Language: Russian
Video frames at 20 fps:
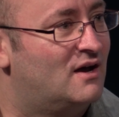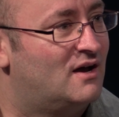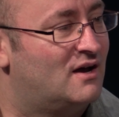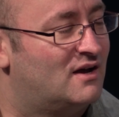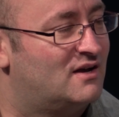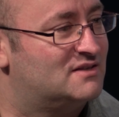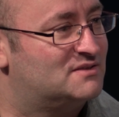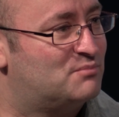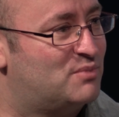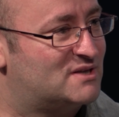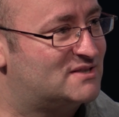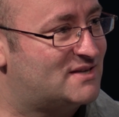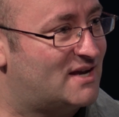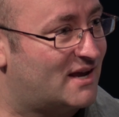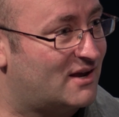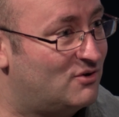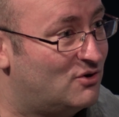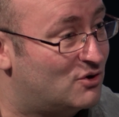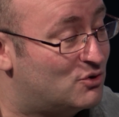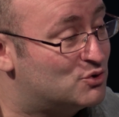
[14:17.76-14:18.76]

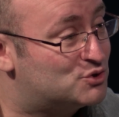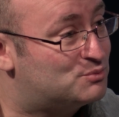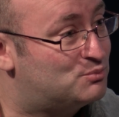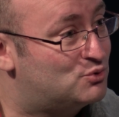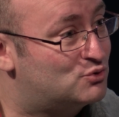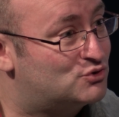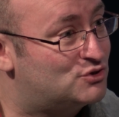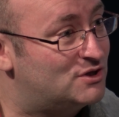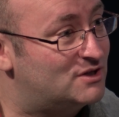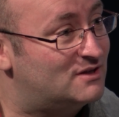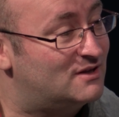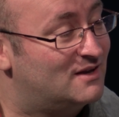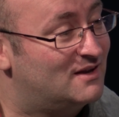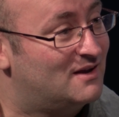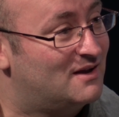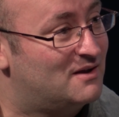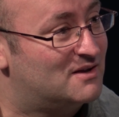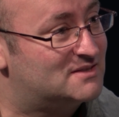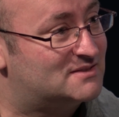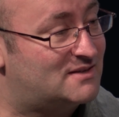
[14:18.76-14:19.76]
разбазарило госбюджет –
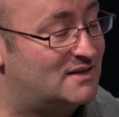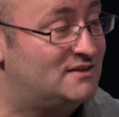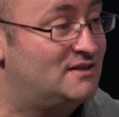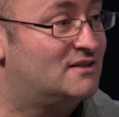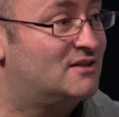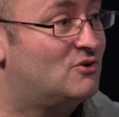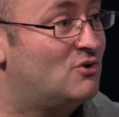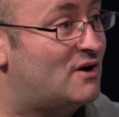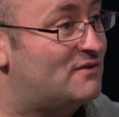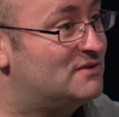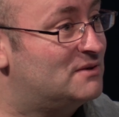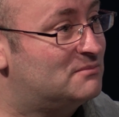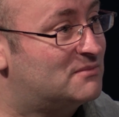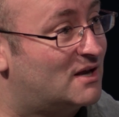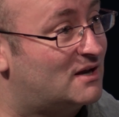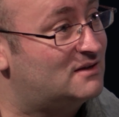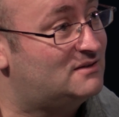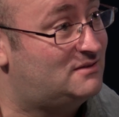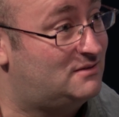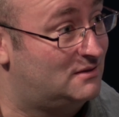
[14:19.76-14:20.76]
станет главным
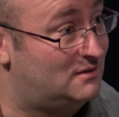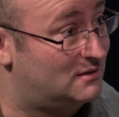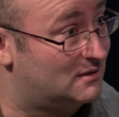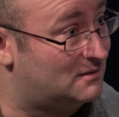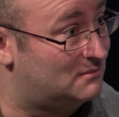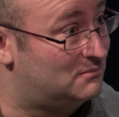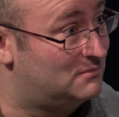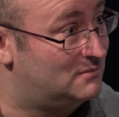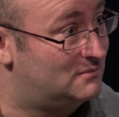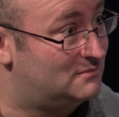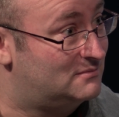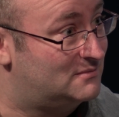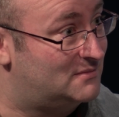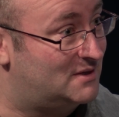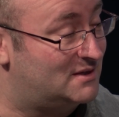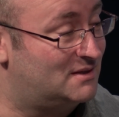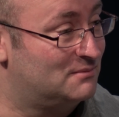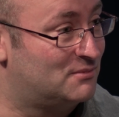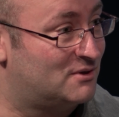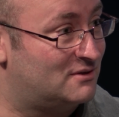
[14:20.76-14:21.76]
драгдилером на
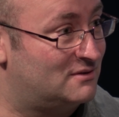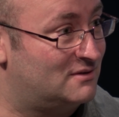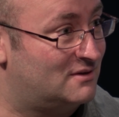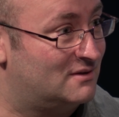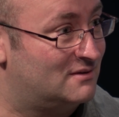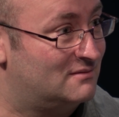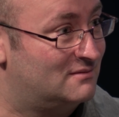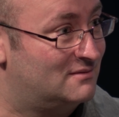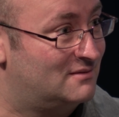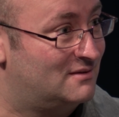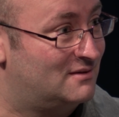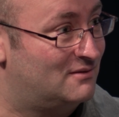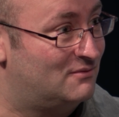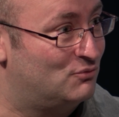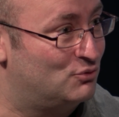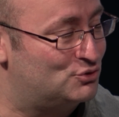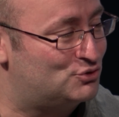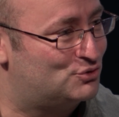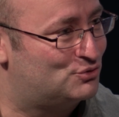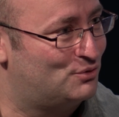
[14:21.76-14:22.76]
этом рынке.
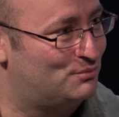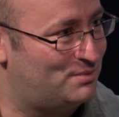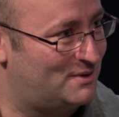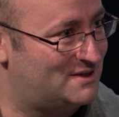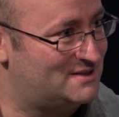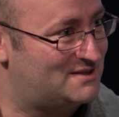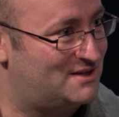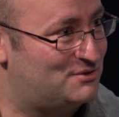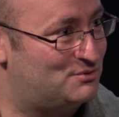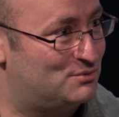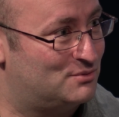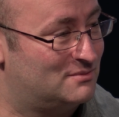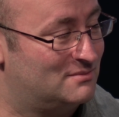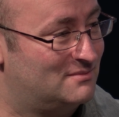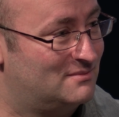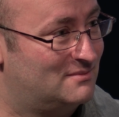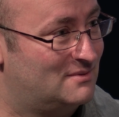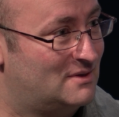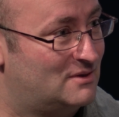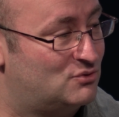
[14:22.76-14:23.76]
Вот что произойдет.
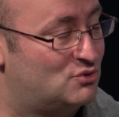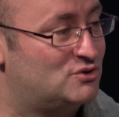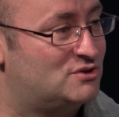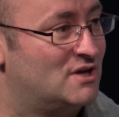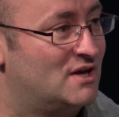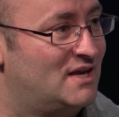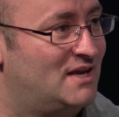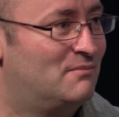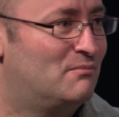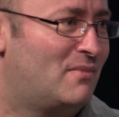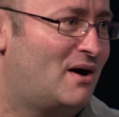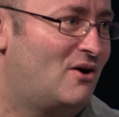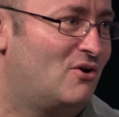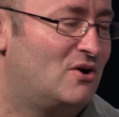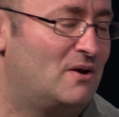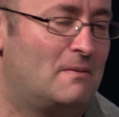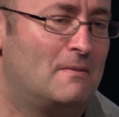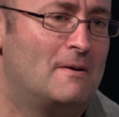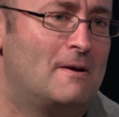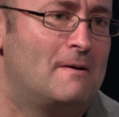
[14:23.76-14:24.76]
То есть им
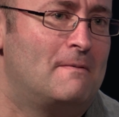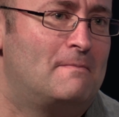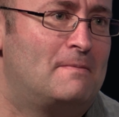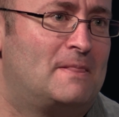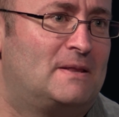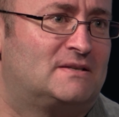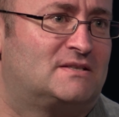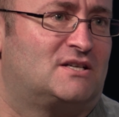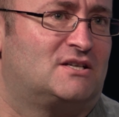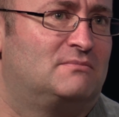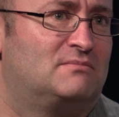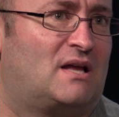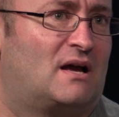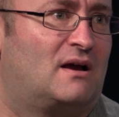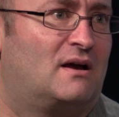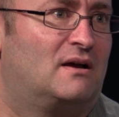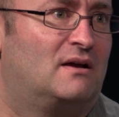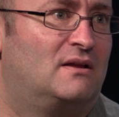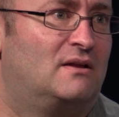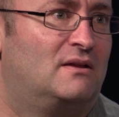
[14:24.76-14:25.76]
мало, скажем
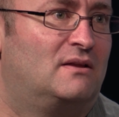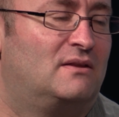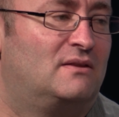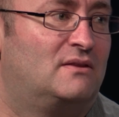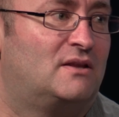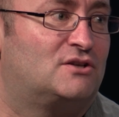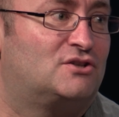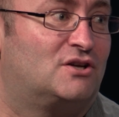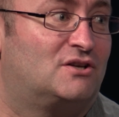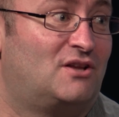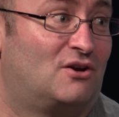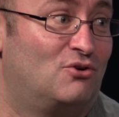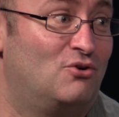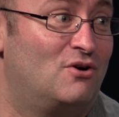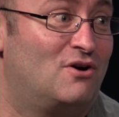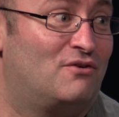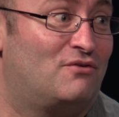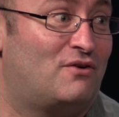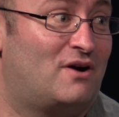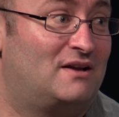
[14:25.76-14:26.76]
так, э, наших
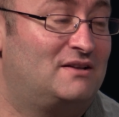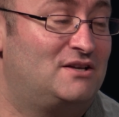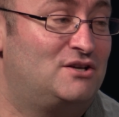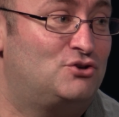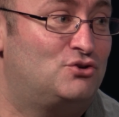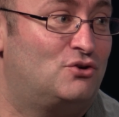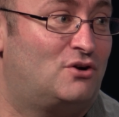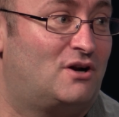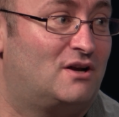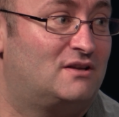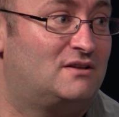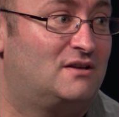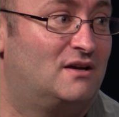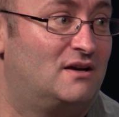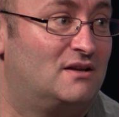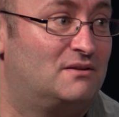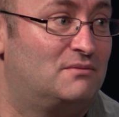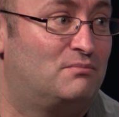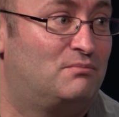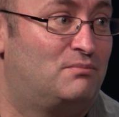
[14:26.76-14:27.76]
налогов, они еще
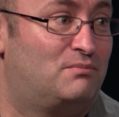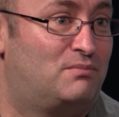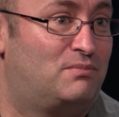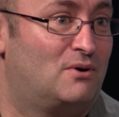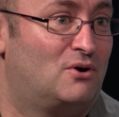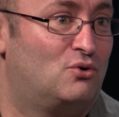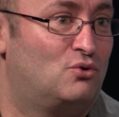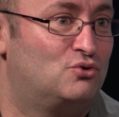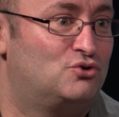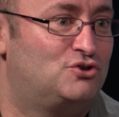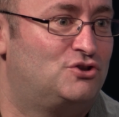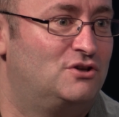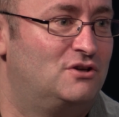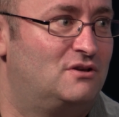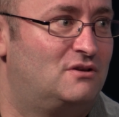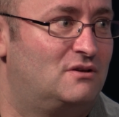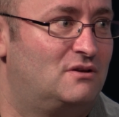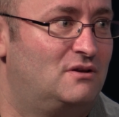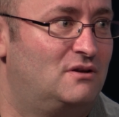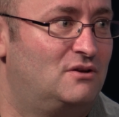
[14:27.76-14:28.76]
хотят
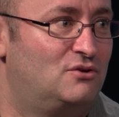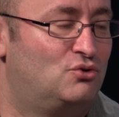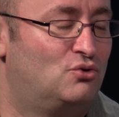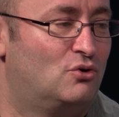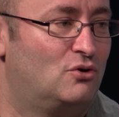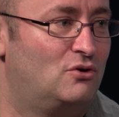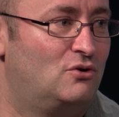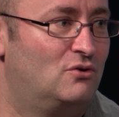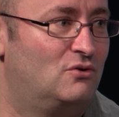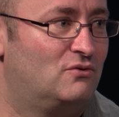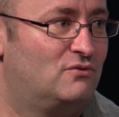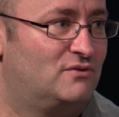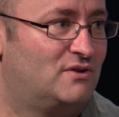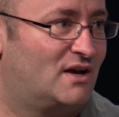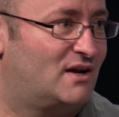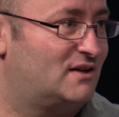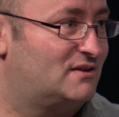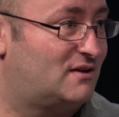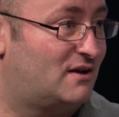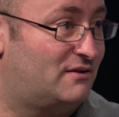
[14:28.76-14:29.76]
получить и долю в
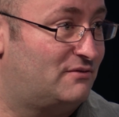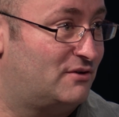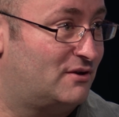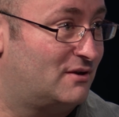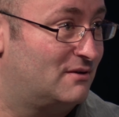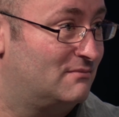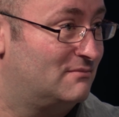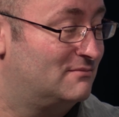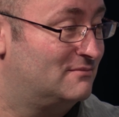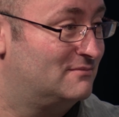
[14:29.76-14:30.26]
наркотрафике.